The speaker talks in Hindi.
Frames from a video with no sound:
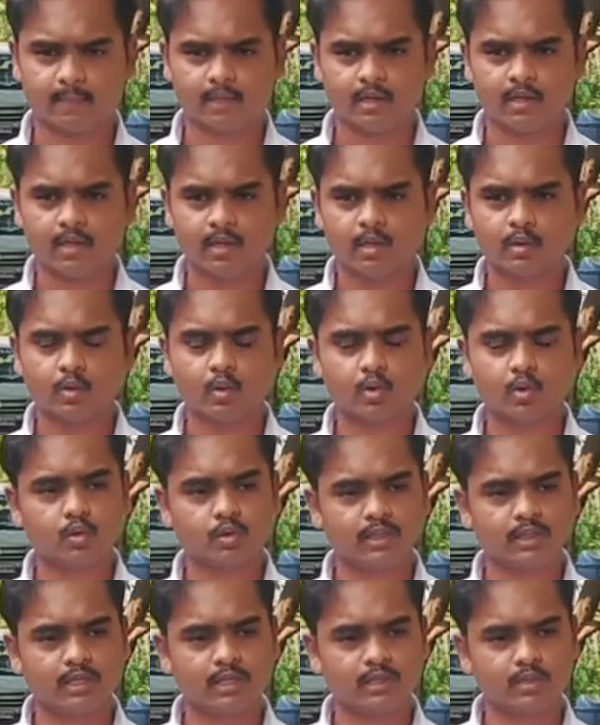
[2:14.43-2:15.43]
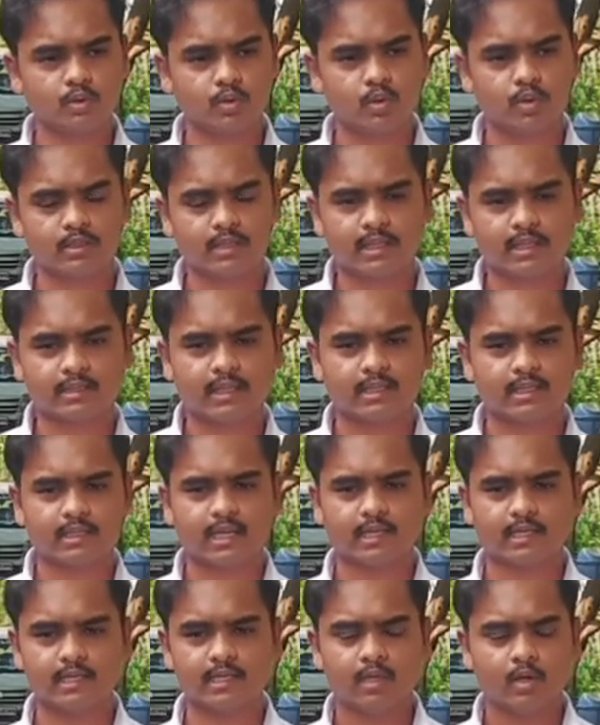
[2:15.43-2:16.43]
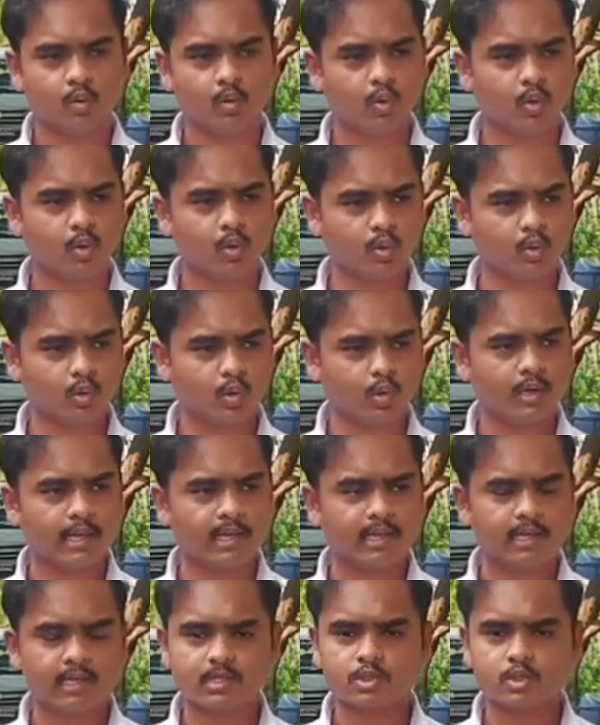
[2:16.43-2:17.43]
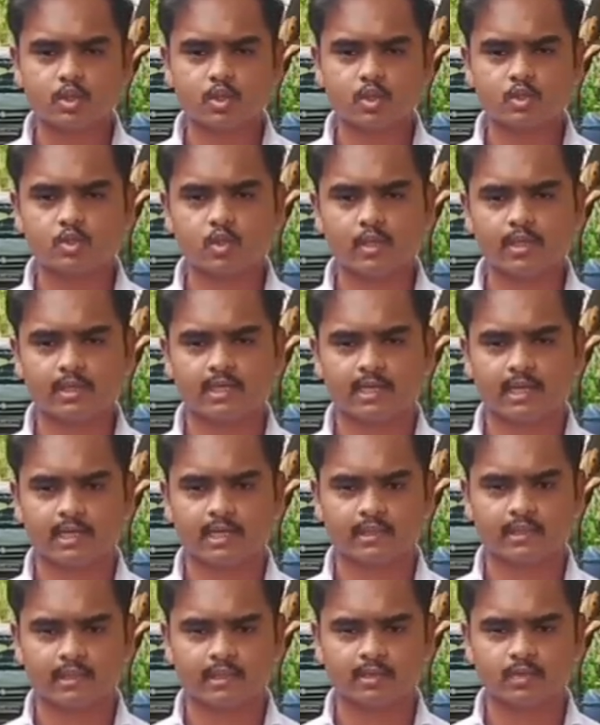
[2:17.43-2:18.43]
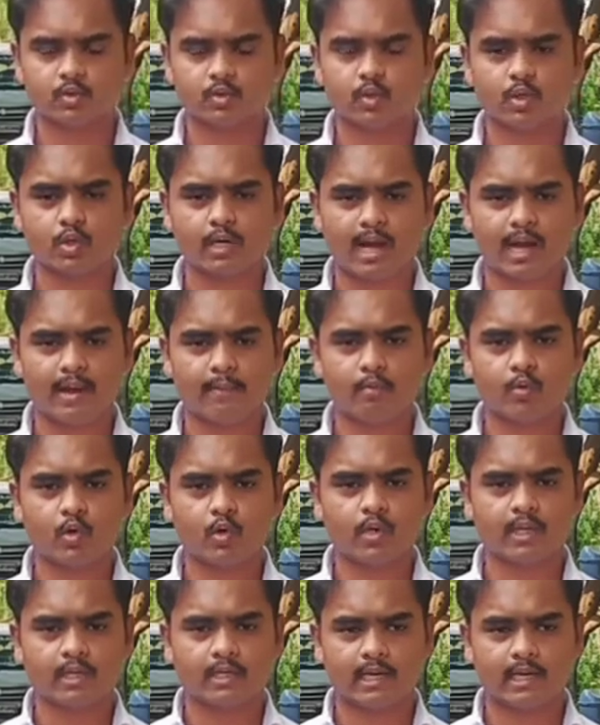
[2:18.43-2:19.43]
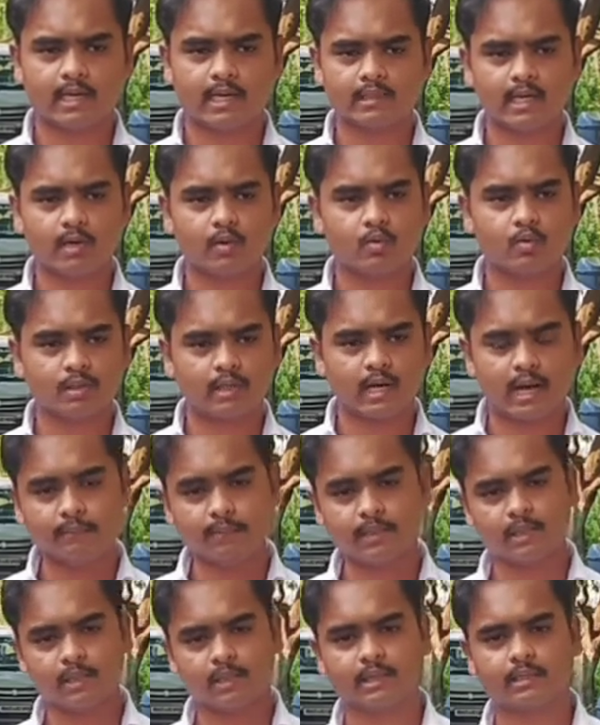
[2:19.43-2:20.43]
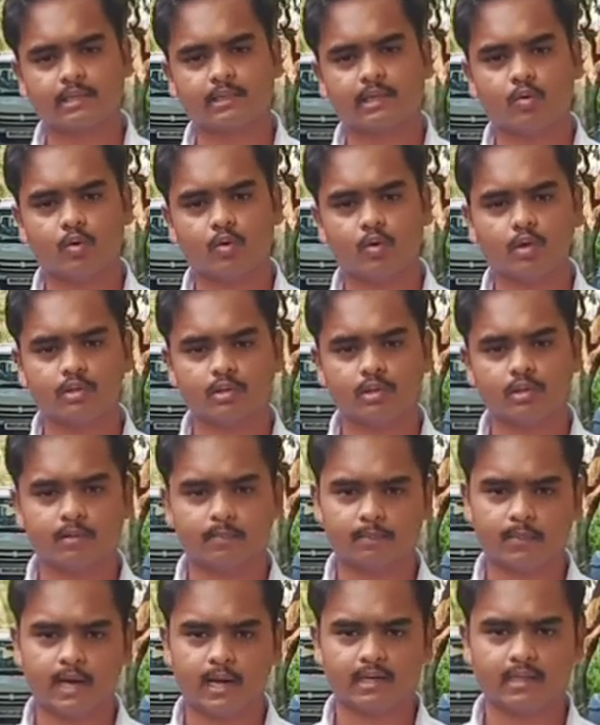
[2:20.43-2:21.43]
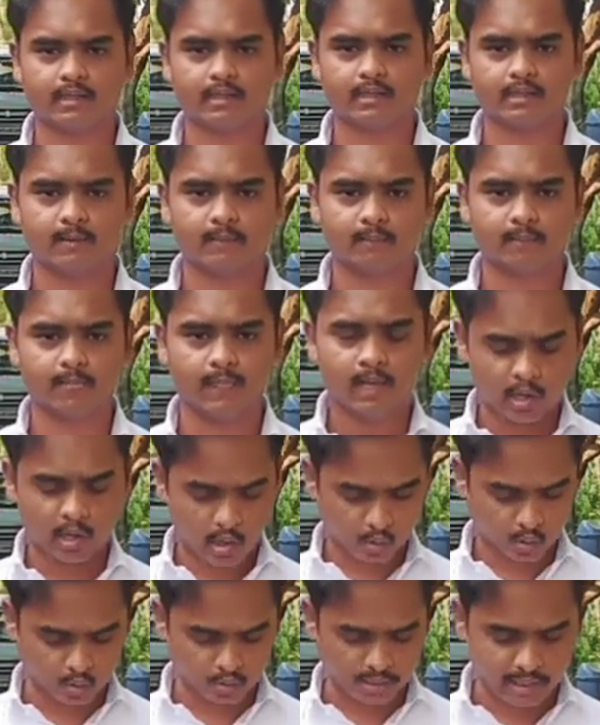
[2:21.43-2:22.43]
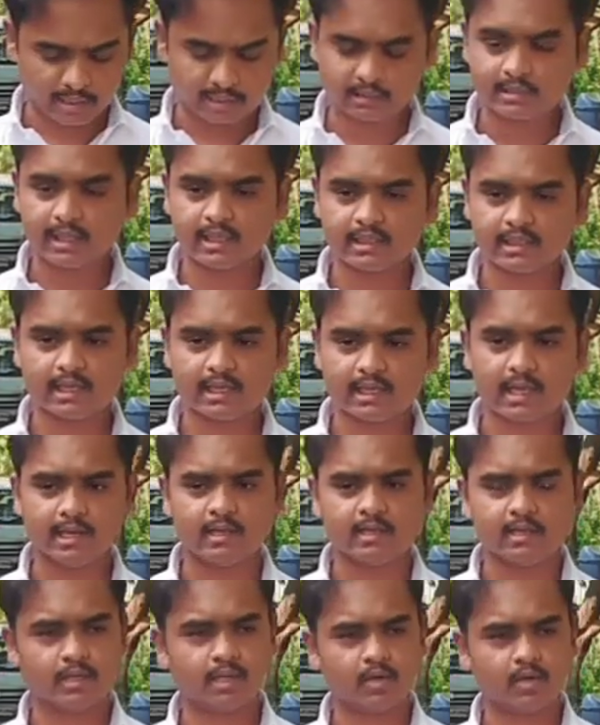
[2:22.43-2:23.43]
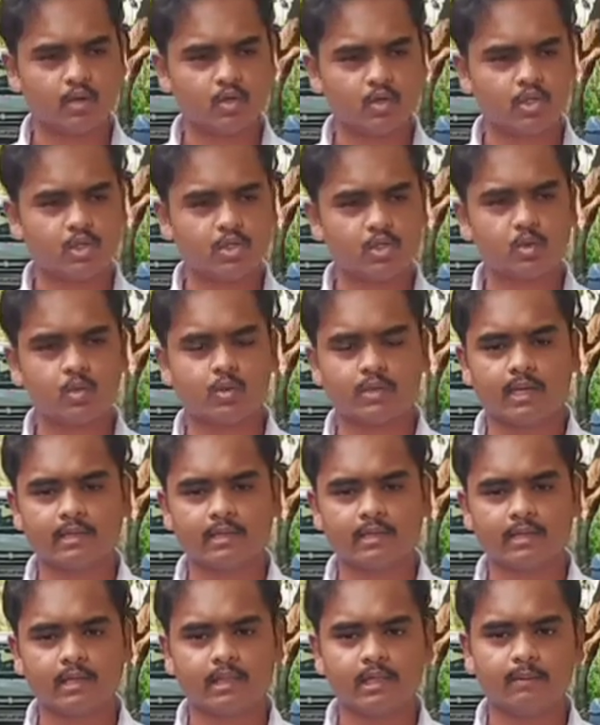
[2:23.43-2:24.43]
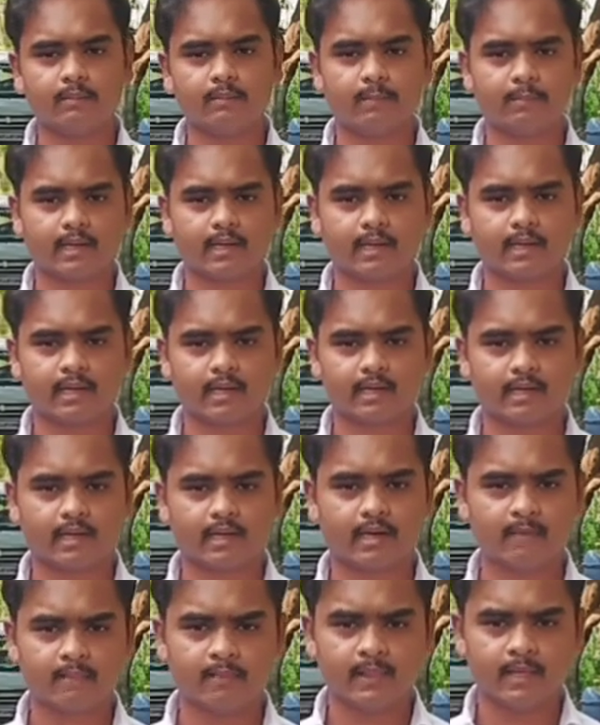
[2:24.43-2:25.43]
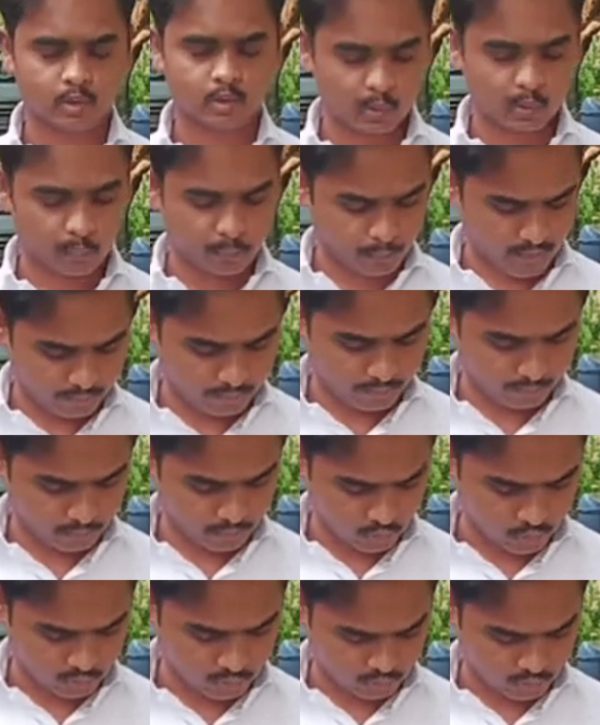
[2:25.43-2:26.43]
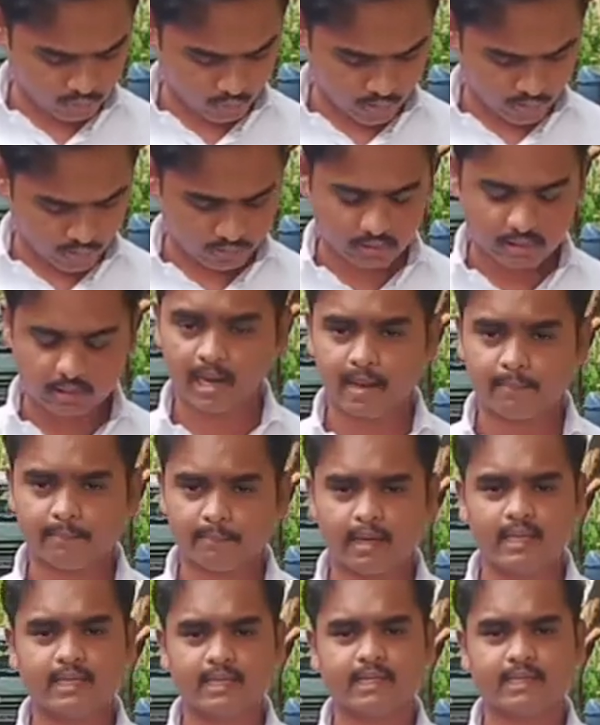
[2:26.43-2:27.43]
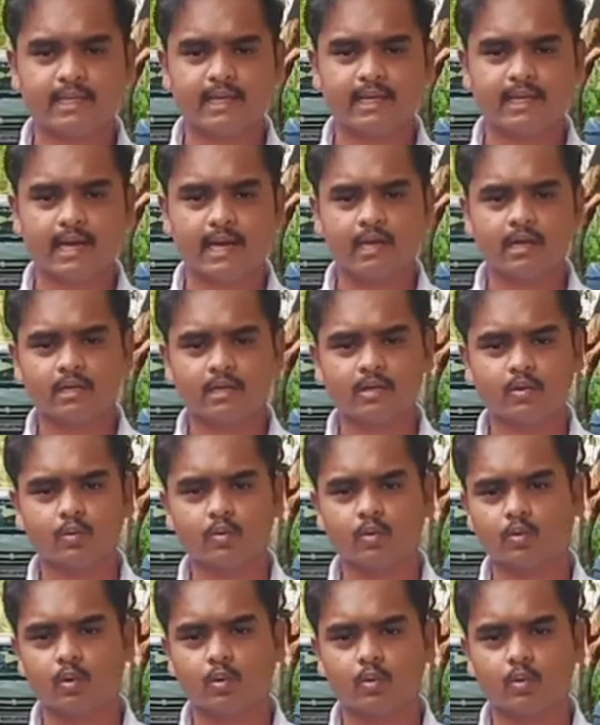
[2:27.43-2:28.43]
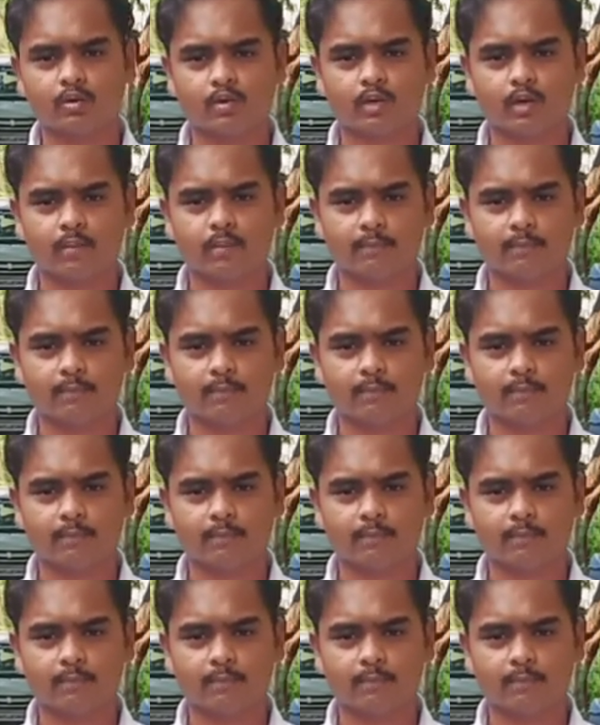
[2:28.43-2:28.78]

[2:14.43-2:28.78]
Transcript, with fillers: तो दूसरा चोर जानता था कि उन दोनों ने जो चोरी किया था जो काम उन्होंने किया था उस काम की सजा वो पा रहे थे और वो जानता था कि वो यीशु ने किसी भी प्रकार का जो पाप और जो ऐसा काम नहीं किया कि उसको उसको